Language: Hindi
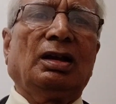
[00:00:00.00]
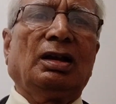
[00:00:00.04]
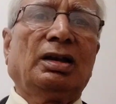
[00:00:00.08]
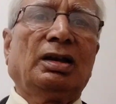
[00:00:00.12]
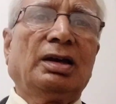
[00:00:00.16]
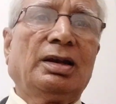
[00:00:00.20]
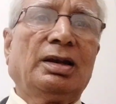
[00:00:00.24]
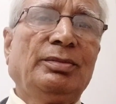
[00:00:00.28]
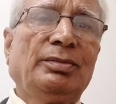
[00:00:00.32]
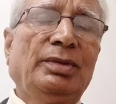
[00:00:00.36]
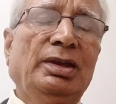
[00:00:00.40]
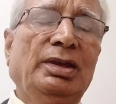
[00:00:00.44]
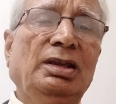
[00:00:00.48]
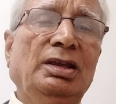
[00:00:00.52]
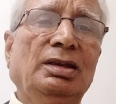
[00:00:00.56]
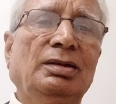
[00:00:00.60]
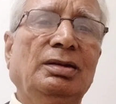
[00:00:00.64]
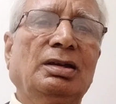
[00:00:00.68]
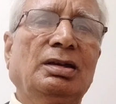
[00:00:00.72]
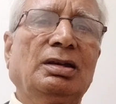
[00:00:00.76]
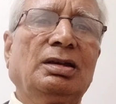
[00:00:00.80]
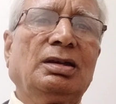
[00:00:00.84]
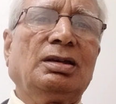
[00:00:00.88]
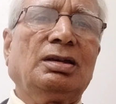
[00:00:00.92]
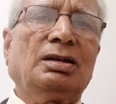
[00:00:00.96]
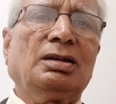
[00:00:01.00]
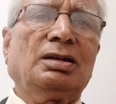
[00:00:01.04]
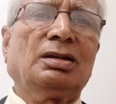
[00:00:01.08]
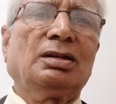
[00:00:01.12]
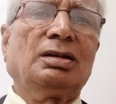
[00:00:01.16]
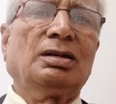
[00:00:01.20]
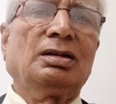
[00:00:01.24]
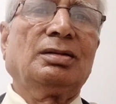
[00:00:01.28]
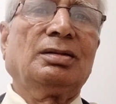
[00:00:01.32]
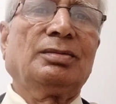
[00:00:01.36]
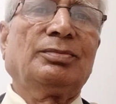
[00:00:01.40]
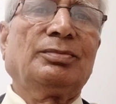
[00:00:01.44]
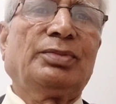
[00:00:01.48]
घर में
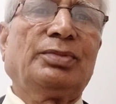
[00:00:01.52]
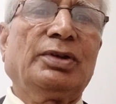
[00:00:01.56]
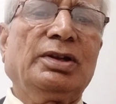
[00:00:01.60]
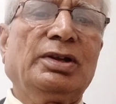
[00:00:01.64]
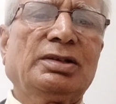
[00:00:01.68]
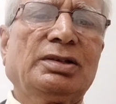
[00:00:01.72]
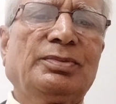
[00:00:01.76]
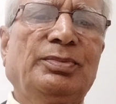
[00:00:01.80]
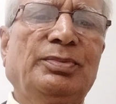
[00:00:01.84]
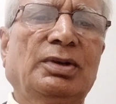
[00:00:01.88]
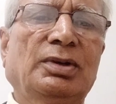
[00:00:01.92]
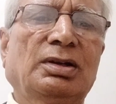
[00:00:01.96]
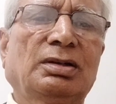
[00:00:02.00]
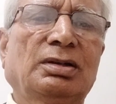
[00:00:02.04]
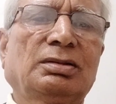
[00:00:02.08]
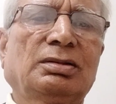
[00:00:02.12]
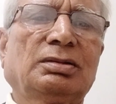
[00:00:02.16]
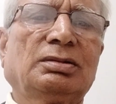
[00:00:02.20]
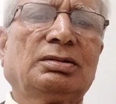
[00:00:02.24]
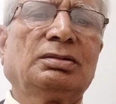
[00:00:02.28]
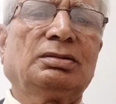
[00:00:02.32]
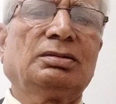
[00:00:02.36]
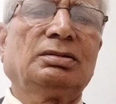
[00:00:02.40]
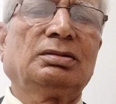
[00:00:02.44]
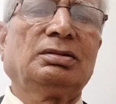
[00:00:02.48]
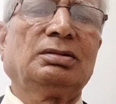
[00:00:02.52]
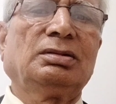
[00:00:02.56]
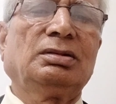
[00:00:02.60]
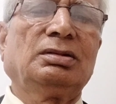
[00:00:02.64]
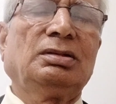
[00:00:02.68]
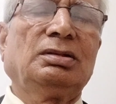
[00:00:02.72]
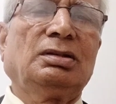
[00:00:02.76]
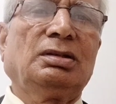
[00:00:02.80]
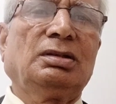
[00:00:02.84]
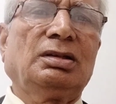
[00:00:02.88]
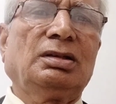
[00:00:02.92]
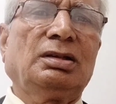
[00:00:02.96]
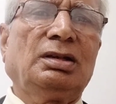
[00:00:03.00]
फर्श पर
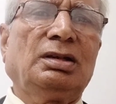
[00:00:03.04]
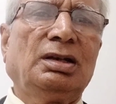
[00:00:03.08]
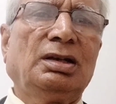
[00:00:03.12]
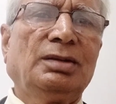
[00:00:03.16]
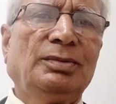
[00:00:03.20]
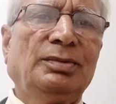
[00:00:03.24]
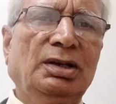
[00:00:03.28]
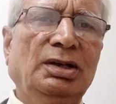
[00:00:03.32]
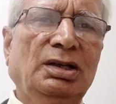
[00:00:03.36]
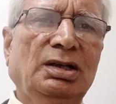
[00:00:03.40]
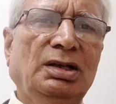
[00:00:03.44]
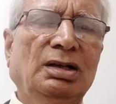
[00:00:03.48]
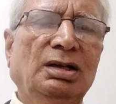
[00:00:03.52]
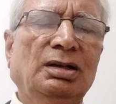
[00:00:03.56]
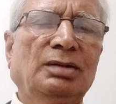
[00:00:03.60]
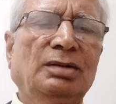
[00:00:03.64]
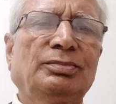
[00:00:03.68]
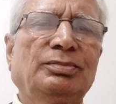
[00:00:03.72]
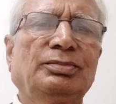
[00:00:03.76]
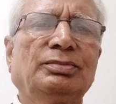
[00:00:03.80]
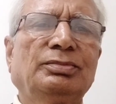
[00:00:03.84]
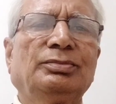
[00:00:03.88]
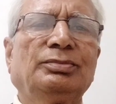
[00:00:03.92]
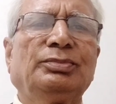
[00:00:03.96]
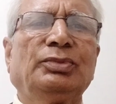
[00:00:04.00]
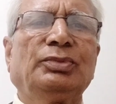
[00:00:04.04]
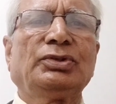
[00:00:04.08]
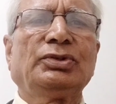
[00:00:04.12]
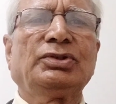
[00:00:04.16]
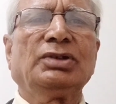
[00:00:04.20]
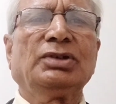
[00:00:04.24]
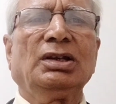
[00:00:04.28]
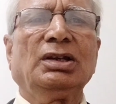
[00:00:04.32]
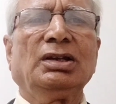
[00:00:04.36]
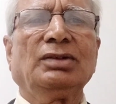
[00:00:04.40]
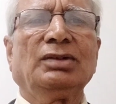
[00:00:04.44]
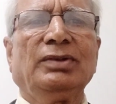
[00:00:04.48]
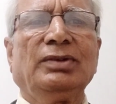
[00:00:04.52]
नमक का
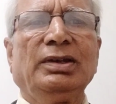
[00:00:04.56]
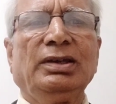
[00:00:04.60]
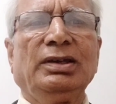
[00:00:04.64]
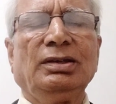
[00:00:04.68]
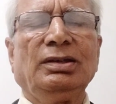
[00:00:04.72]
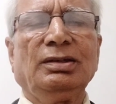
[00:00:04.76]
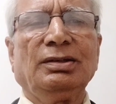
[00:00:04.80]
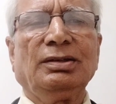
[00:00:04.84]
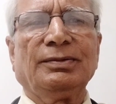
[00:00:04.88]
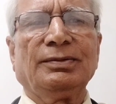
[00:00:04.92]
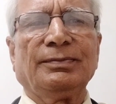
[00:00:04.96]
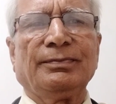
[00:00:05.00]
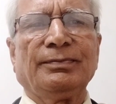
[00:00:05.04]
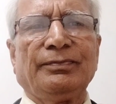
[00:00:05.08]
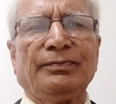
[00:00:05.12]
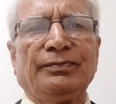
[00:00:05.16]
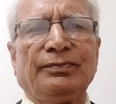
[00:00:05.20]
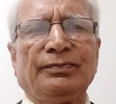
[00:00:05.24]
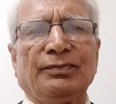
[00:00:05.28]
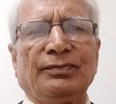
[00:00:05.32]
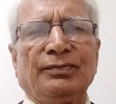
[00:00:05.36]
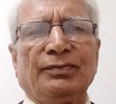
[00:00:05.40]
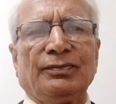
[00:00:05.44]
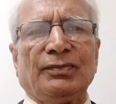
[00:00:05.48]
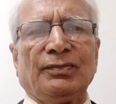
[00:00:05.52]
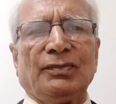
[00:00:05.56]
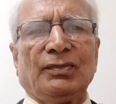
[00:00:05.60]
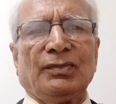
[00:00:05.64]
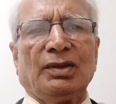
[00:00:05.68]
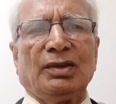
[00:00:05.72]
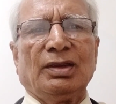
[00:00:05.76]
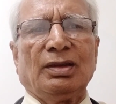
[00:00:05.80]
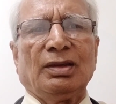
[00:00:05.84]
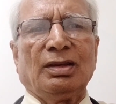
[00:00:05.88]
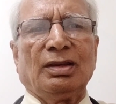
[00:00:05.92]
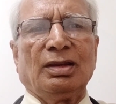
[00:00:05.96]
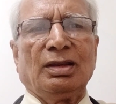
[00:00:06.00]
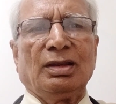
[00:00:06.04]
पोचा लगवाएं
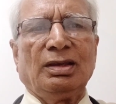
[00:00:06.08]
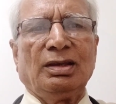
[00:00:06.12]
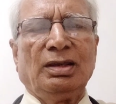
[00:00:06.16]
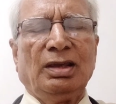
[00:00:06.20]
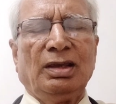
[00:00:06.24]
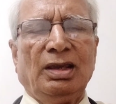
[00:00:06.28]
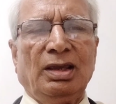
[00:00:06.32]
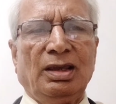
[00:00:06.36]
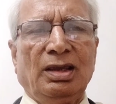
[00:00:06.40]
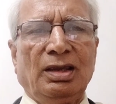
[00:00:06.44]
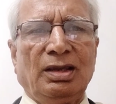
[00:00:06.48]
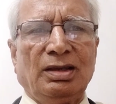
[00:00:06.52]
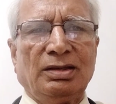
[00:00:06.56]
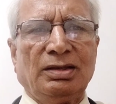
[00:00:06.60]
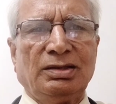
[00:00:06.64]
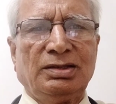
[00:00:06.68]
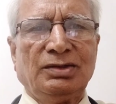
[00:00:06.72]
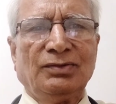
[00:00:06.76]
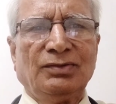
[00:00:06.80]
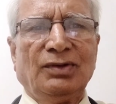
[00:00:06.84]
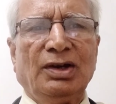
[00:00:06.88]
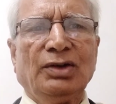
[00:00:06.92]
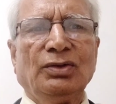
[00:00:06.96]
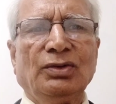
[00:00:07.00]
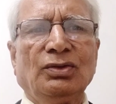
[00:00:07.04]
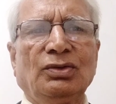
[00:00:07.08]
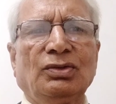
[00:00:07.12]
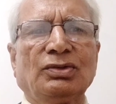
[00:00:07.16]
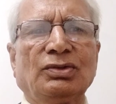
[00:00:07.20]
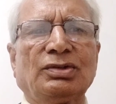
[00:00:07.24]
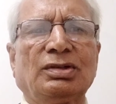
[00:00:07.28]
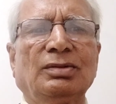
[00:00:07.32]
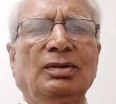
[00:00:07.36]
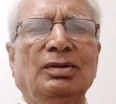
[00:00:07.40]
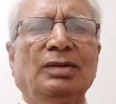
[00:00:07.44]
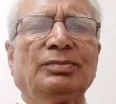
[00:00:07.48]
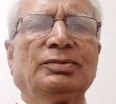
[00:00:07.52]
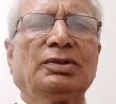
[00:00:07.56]
ये जीवाणुओं को
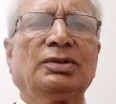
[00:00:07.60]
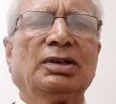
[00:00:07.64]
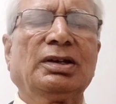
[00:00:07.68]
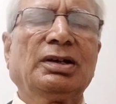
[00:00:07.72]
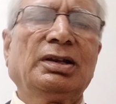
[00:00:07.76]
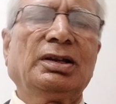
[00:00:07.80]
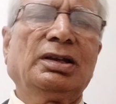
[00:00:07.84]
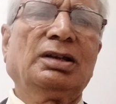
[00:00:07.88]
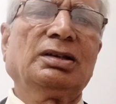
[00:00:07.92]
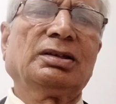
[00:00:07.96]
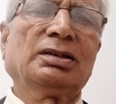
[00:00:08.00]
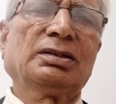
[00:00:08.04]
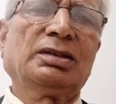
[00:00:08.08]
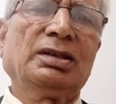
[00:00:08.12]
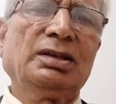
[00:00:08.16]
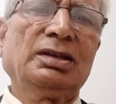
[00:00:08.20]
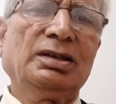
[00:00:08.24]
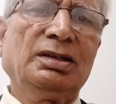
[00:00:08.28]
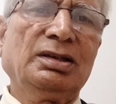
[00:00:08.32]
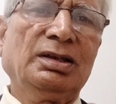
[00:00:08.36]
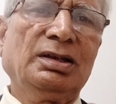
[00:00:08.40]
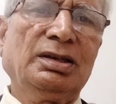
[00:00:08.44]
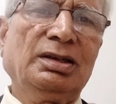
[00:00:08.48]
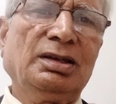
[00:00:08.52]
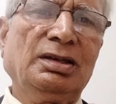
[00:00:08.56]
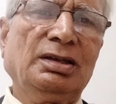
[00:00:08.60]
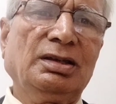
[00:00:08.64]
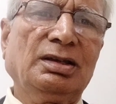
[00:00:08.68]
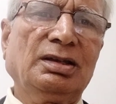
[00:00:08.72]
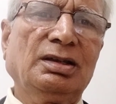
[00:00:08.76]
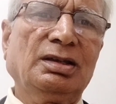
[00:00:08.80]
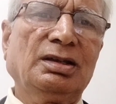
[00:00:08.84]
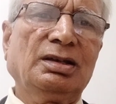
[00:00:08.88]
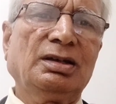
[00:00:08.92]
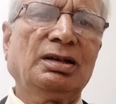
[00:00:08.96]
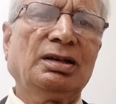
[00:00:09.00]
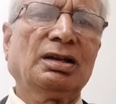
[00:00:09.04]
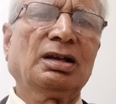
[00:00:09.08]
समाप्त करने का तरीका है
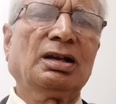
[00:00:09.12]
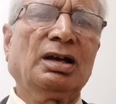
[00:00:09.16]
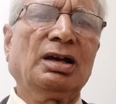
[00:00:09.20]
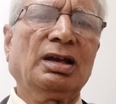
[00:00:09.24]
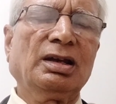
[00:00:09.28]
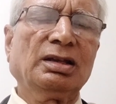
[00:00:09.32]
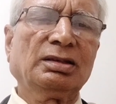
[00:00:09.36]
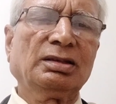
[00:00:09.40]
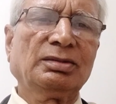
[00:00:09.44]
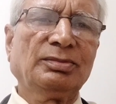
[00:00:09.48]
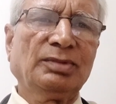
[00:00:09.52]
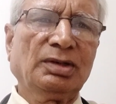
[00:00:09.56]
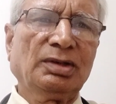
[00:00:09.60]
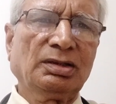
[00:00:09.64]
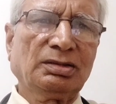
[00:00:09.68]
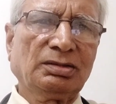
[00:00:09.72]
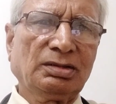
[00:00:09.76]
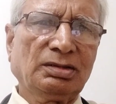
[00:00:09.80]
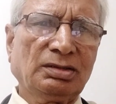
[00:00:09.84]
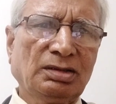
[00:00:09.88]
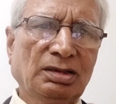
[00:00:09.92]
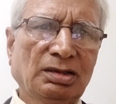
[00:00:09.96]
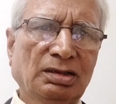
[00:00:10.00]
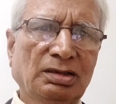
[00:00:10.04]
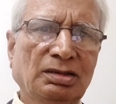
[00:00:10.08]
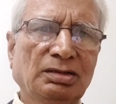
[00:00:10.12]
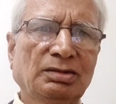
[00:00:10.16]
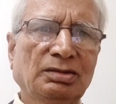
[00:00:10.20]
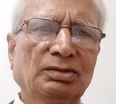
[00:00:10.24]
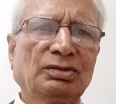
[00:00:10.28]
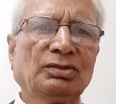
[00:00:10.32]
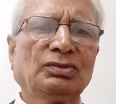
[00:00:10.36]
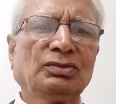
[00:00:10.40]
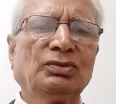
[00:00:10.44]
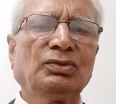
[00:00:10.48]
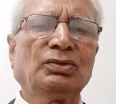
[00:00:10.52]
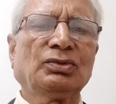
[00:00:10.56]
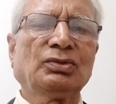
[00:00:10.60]
नकारात्मकता
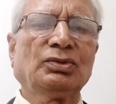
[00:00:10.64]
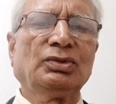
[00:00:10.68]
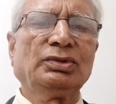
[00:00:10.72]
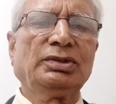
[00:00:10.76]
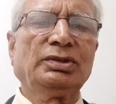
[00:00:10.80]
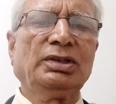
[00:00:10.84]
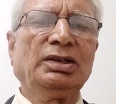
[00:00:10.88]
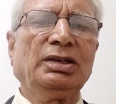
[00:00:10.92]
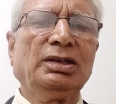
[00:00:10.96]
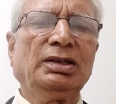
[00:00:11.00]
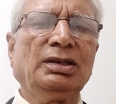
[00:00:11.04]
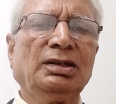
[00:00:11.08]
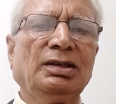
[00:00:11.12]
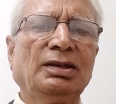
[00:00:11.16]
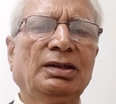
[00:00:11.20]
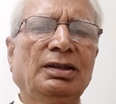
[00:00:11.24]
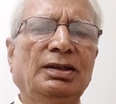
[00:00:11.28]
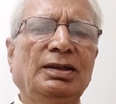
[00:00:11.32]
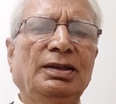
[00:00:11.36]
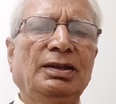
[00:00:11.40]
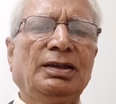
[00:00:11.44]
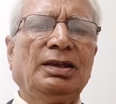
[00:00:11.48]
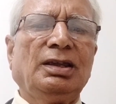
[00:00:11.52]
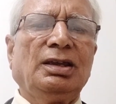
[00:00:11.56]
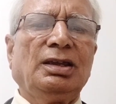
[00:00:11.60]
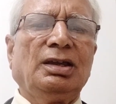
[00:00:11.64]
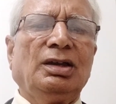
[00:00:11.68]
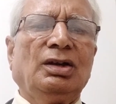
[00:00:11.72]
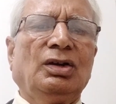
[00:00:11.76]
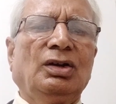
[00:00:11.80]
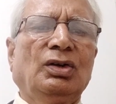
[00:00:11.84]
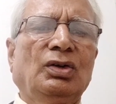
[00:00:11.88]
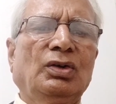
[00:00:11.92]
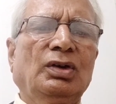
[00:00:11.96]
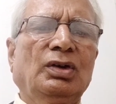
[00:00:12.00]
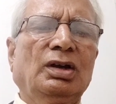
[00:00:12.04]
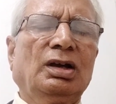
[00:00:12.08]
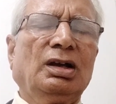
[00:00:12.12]
दूर होती है
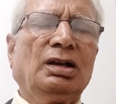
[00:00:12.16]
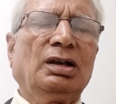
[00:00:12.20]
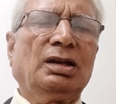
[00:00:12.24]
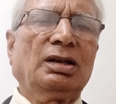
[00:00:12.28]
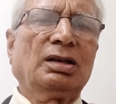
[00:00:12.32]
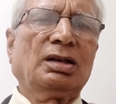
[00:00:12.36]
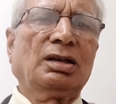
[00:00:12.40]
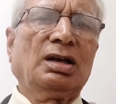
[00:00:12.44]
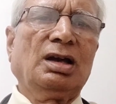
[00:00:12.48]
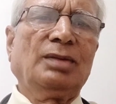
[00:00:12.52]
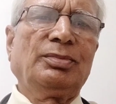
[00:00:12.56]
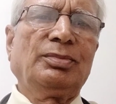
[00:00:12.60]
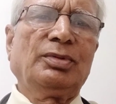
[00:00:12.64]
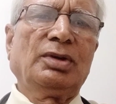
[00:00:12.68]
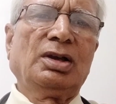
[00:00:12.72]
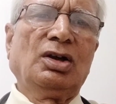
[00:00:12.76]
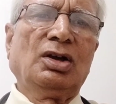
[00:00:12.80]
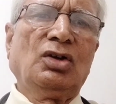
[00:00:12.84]
और अगर आप